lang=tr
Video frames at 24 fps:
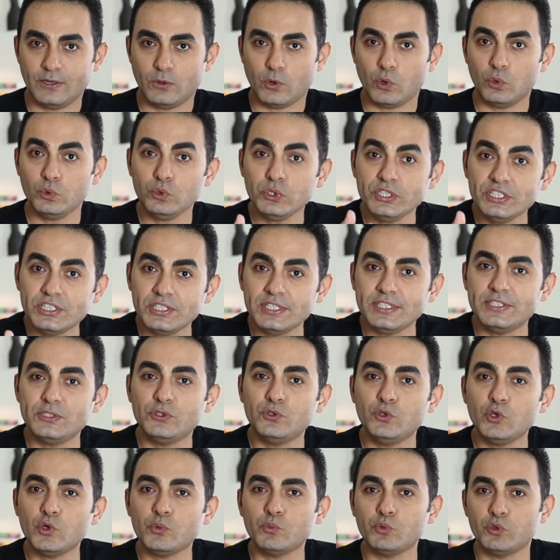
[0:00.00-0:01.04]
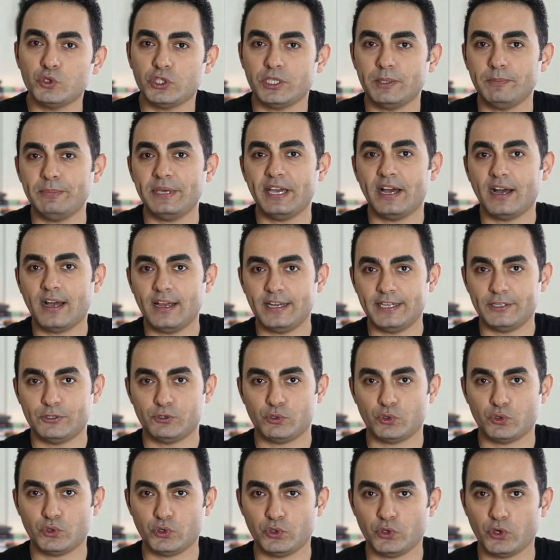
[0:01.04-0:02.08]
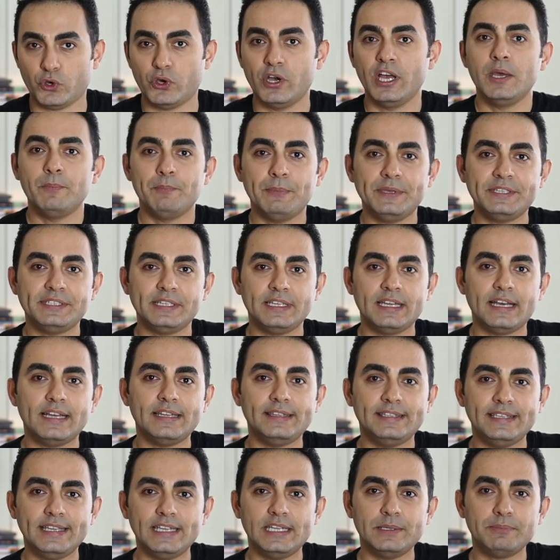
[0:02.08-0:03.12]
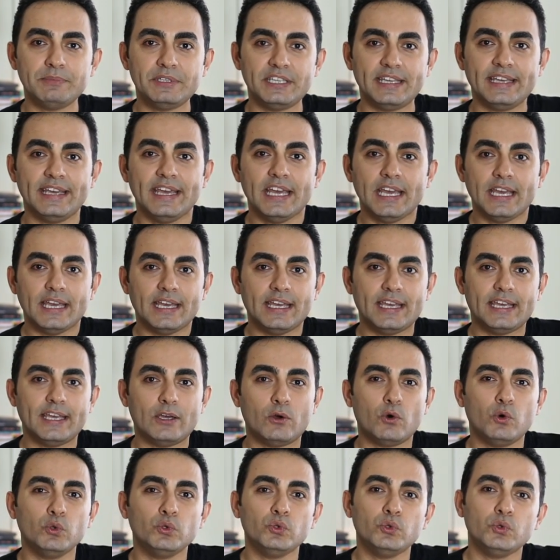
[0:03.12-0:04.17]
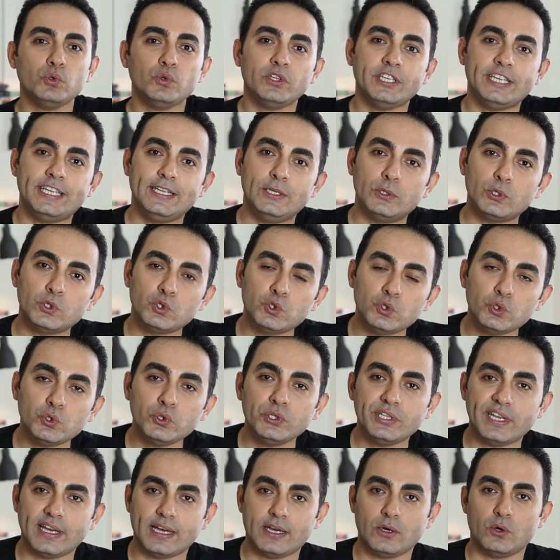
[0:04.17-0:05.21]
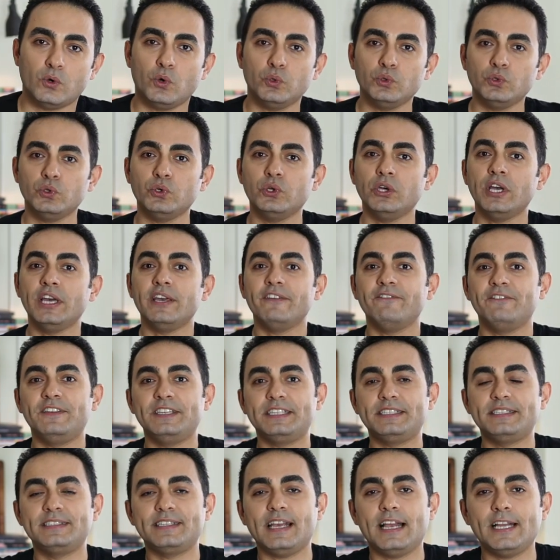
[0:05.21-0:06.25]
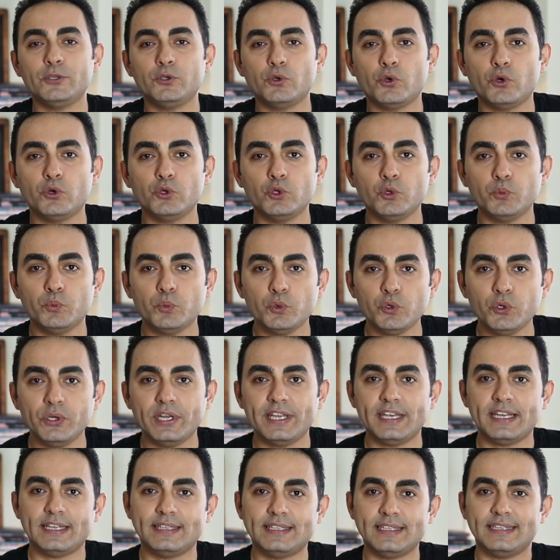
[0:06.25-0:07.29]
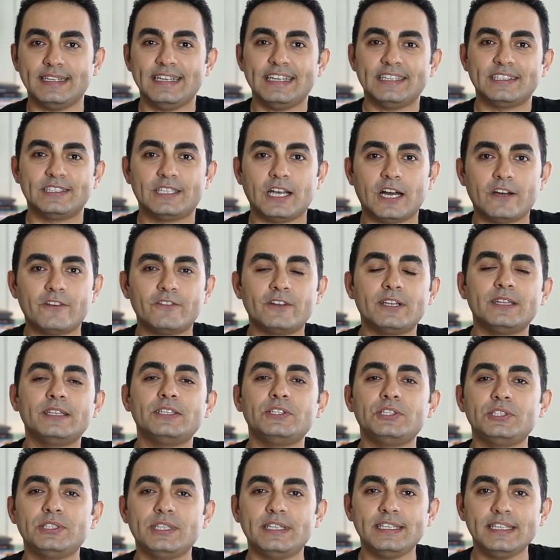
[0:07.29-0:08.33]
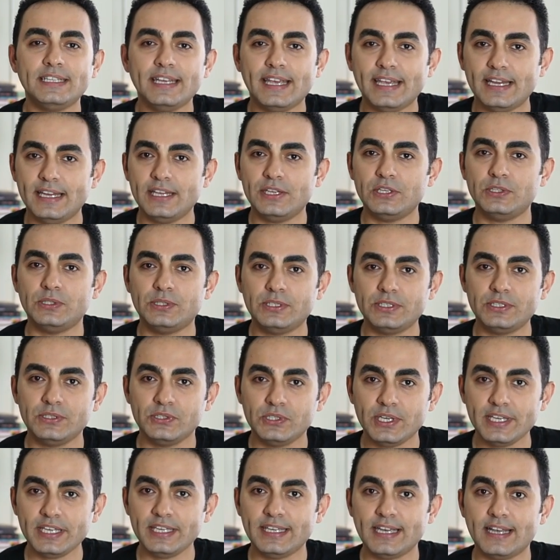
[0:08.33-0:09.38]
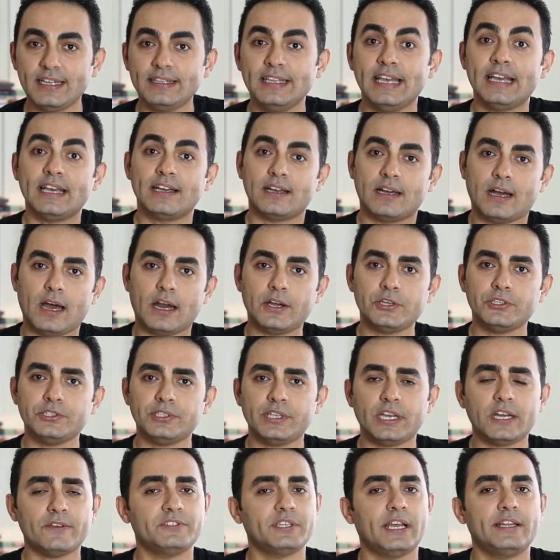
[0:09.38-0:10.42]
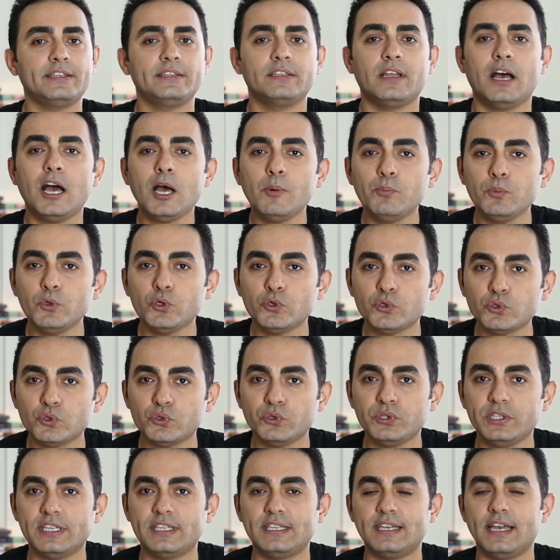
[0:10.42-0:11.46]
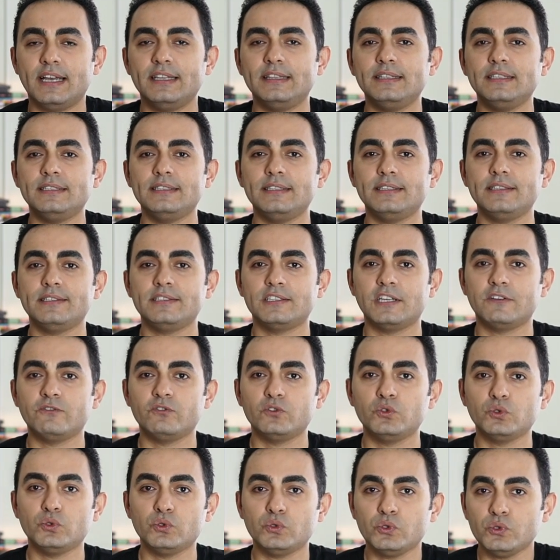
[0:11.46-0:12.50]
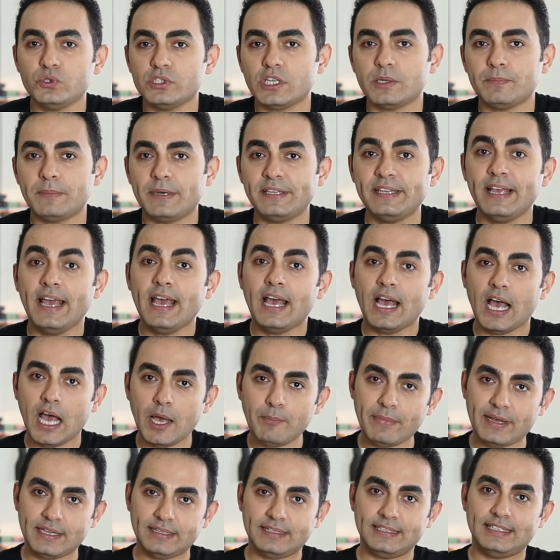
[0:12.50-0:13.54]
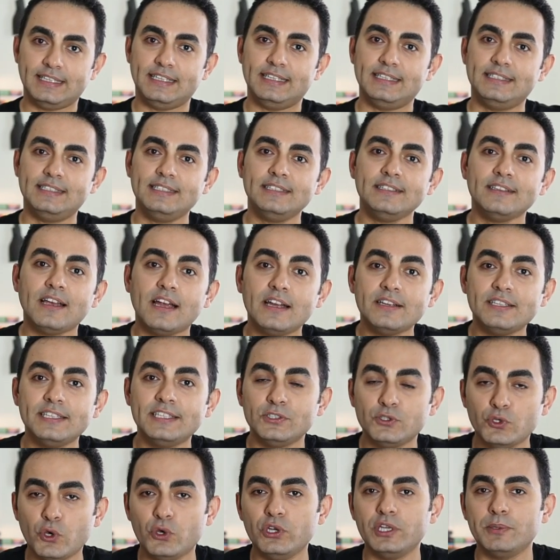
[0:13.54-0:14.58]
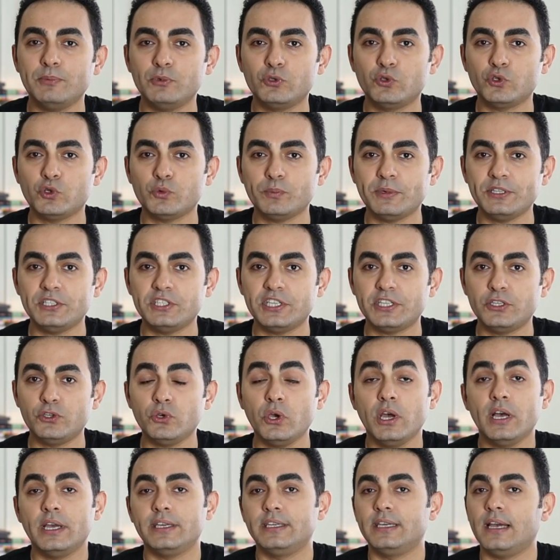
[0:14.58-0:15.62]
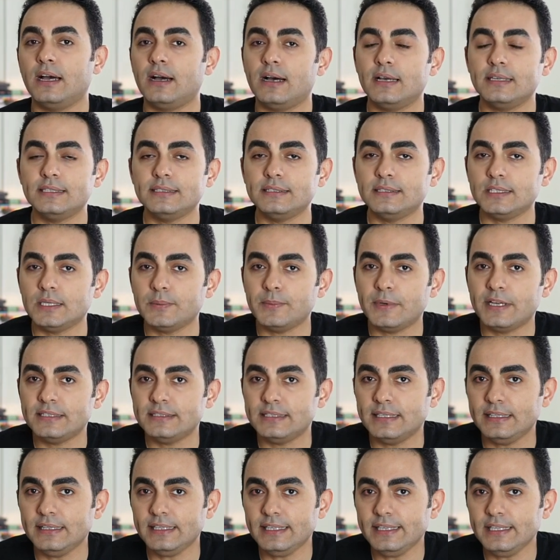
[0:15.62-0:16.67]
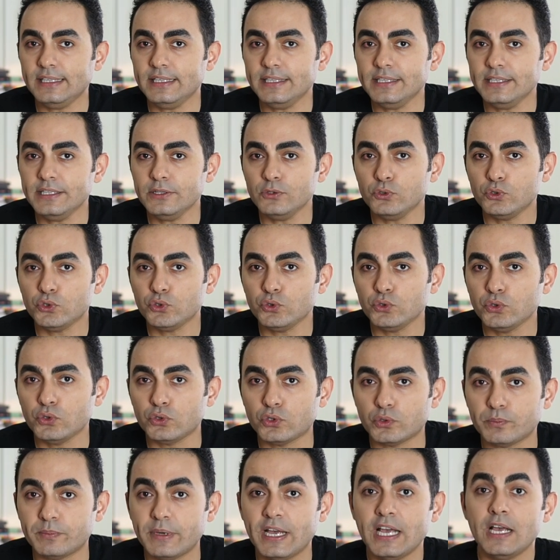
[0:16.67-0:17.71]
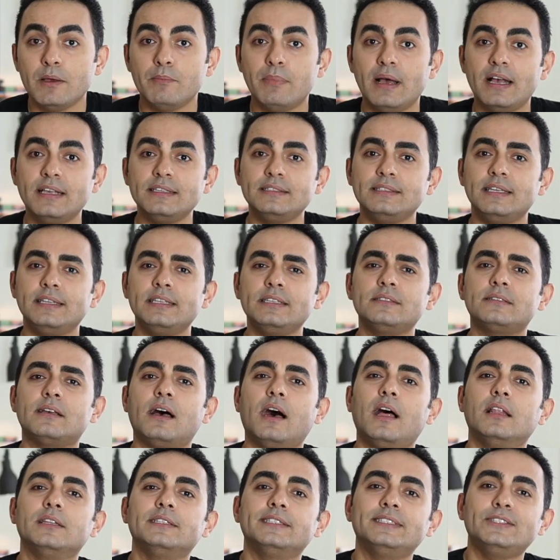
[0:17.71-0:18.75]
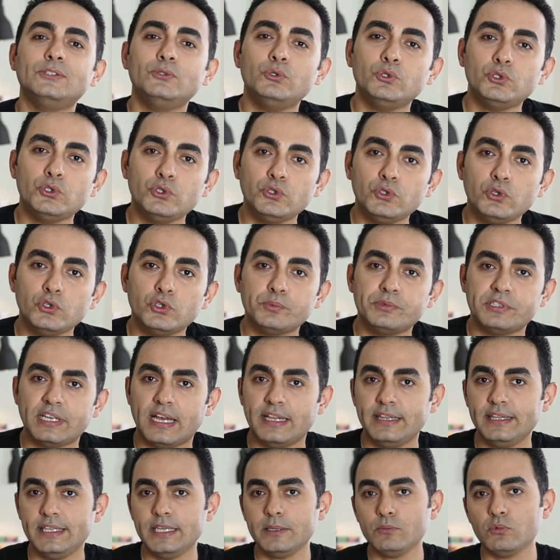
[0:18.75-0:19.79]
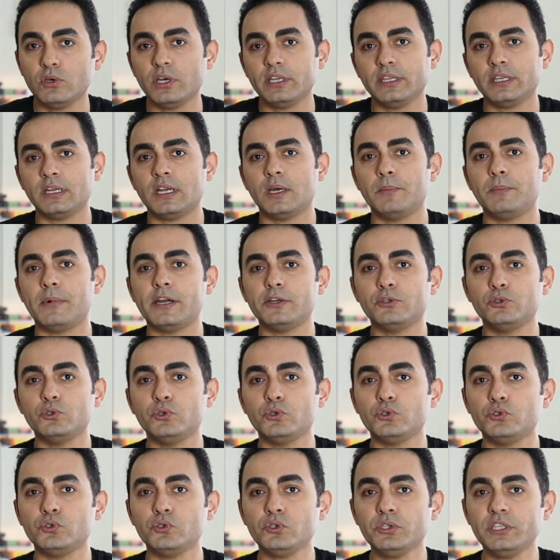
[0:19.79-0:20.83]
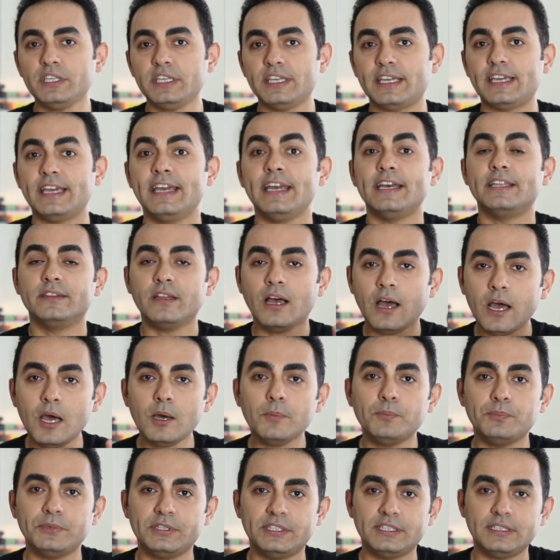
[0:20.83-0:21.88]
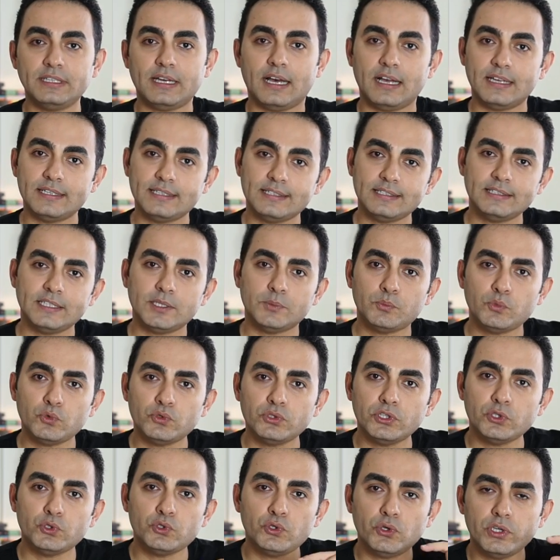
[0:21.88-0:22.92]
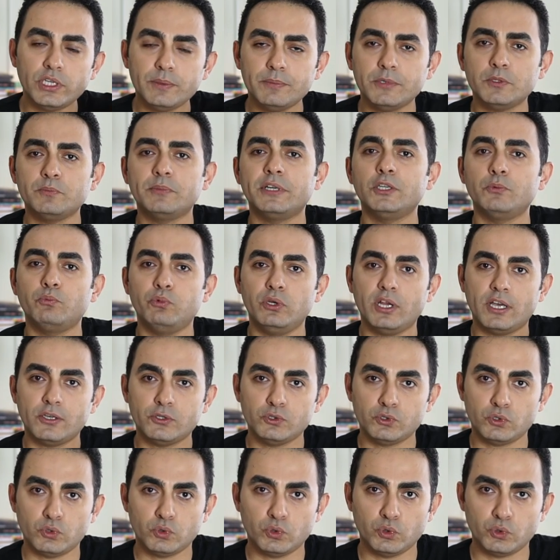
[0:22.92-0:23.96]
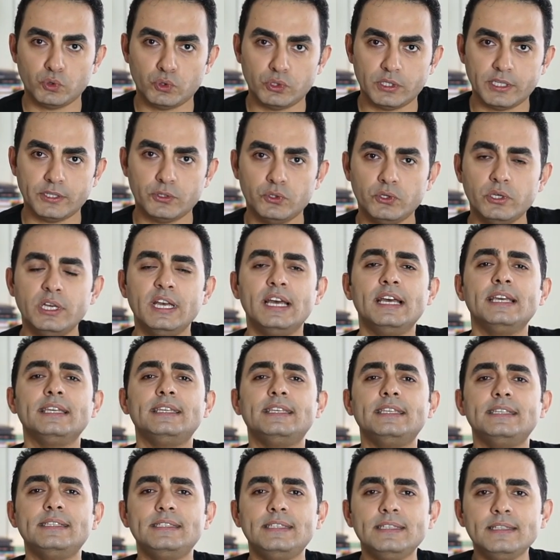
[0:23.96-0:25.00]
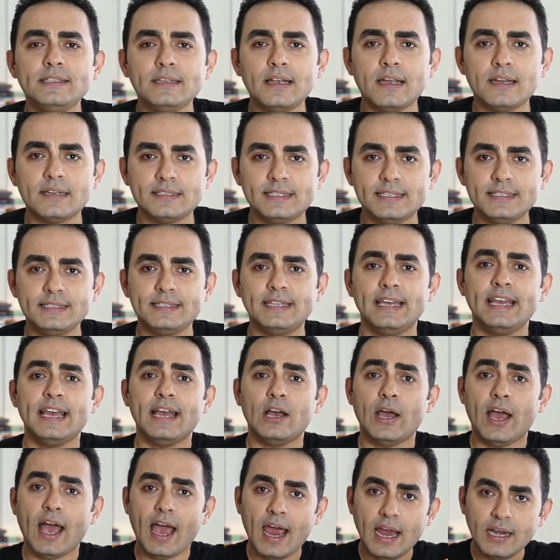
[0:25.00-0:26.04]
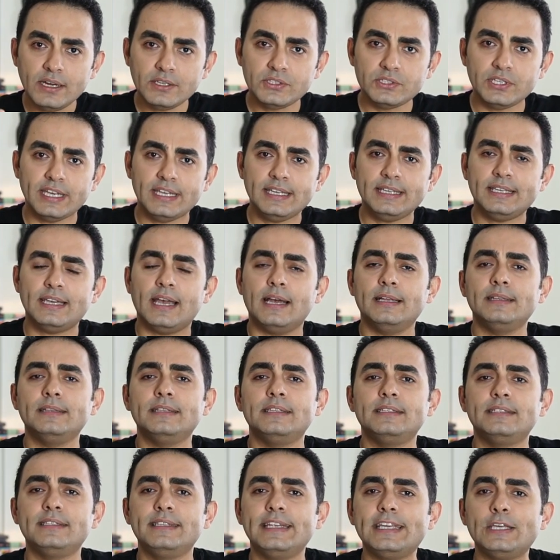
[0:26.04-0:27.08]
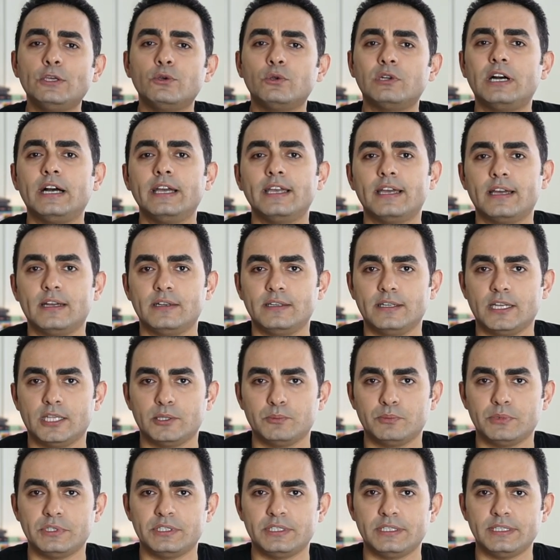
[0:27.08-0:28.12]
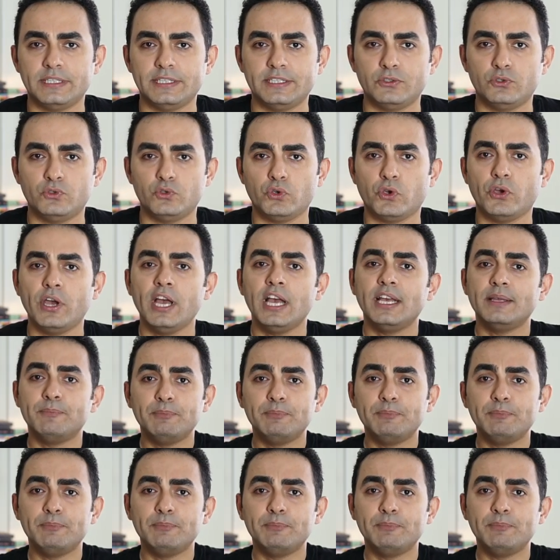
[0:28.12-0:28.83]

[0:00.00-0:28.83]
onun için istiyormuş gibi bir hale sokuyor. Mesela diyelim ki e, onun kilosuyla, onu fiziksel görünümüyle ya da davranışlarıyla eleştirecekken karşı taraf sen ne yapıyorsun diye kendisini savunduğu zaman hemen gizli narsist şöyle bir duruma çekiyor. Ya aslında ben senin iyiliğini düşünüyordum. Ben senin sağlığını düşünüyordum. Sen niye bu kadar abartıyorsun ki? Ne yaptı? Aslında burada şöyle bir manipülasyon uygulanıyor. Gizli narsist her şeyin kendisine göre ayarlanmasını istiyor.